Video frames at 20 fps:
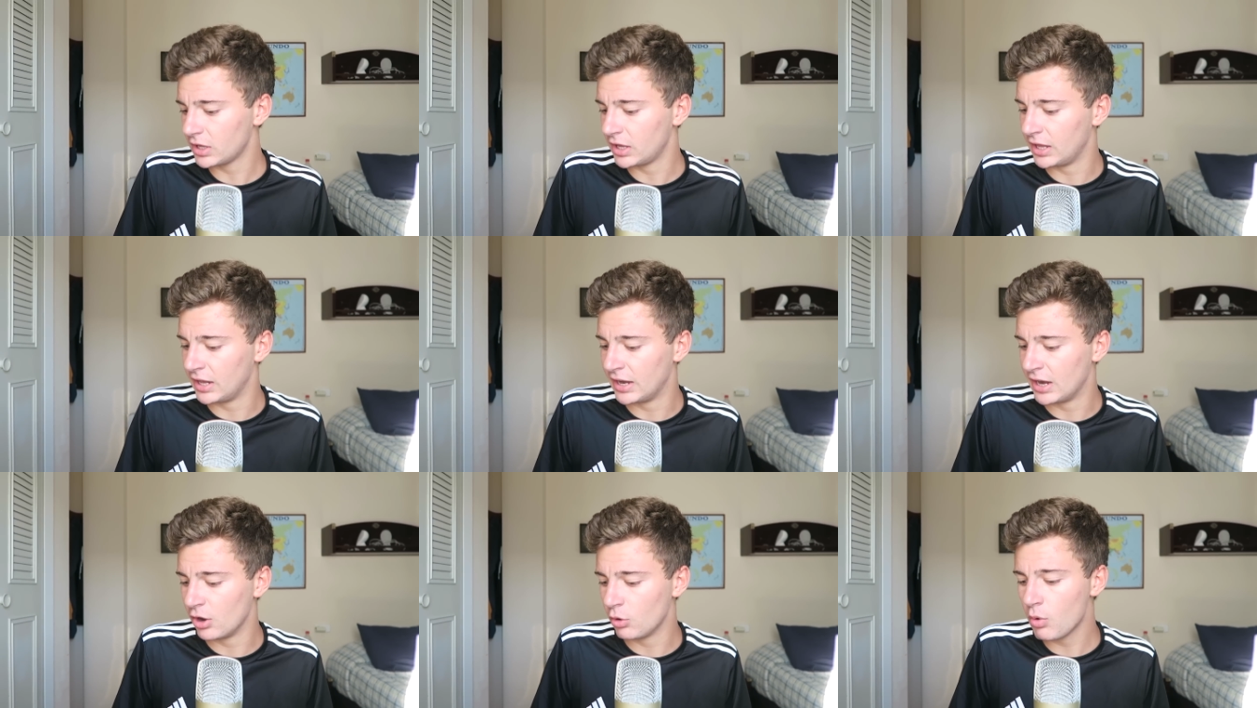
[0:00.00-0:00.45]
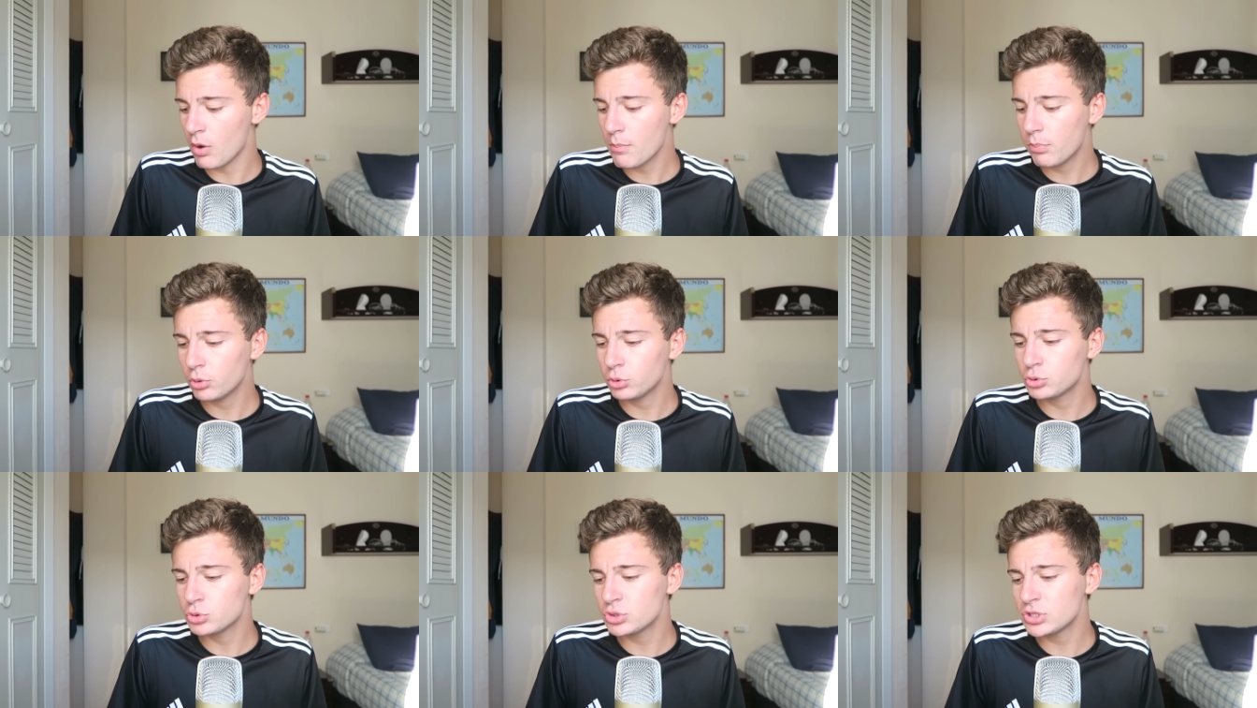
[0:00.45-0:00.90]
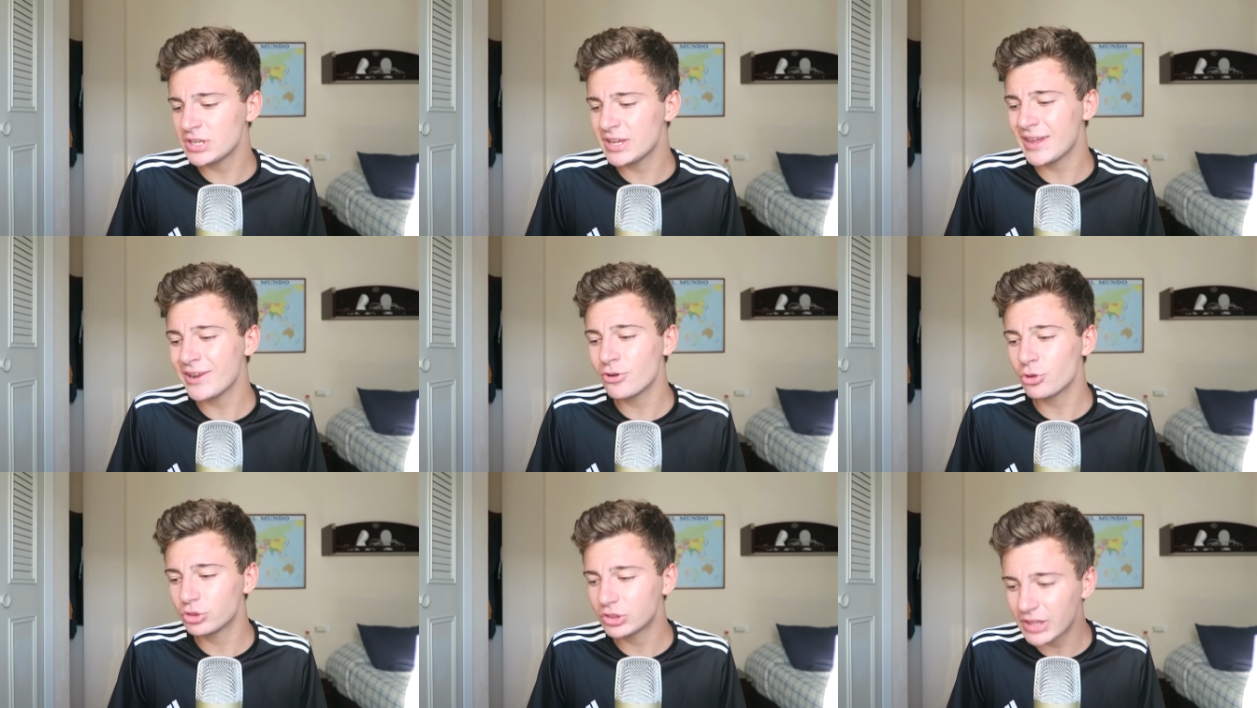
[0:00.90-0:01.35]
En el OnePlus 2 sí
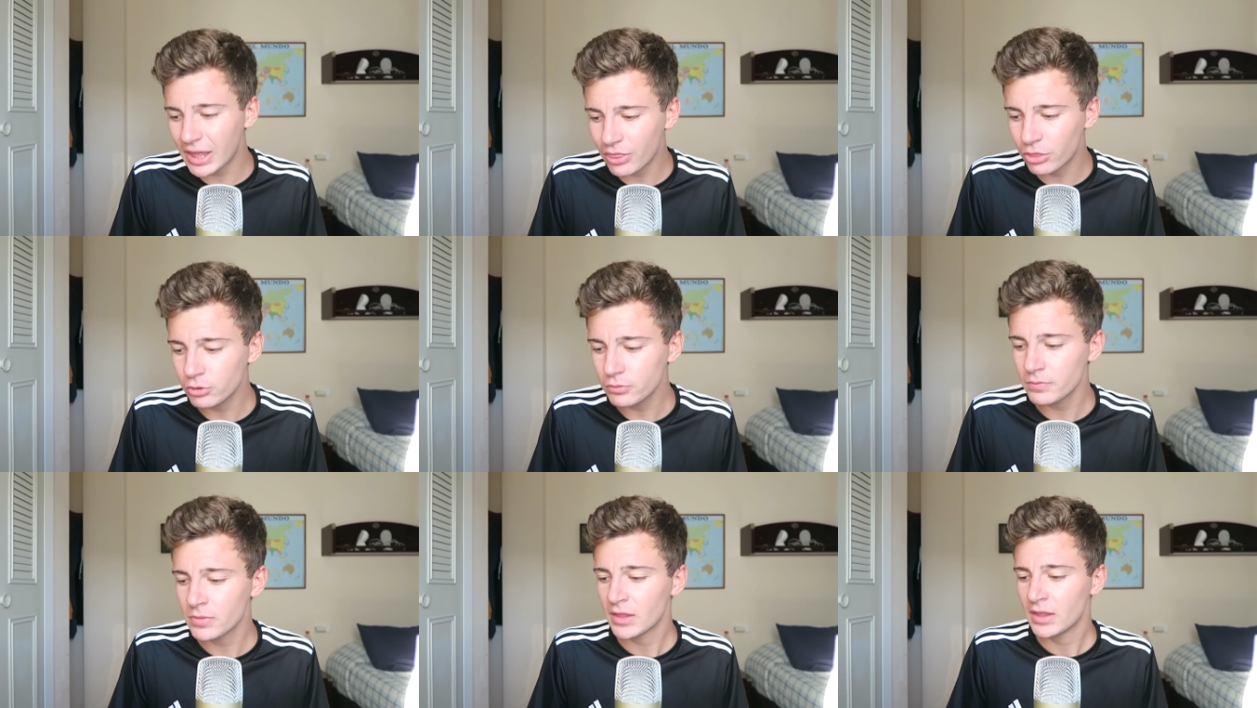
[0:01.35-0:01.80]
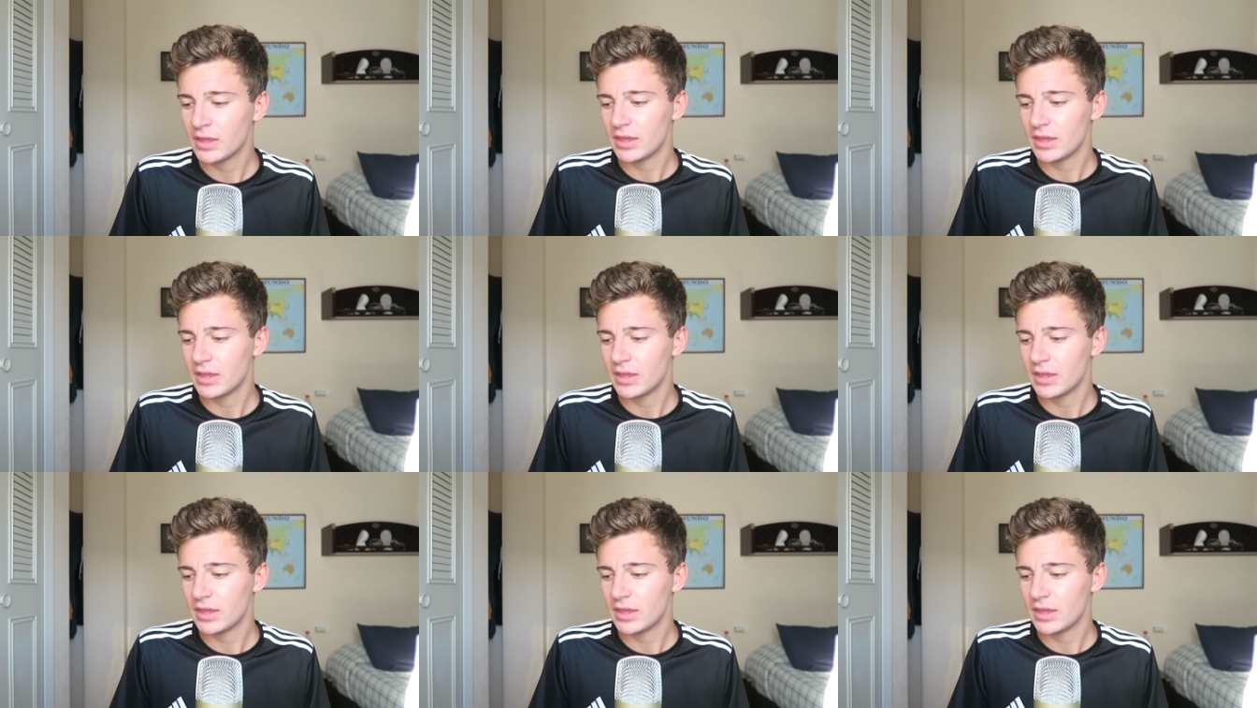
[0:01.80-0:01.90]
que he notado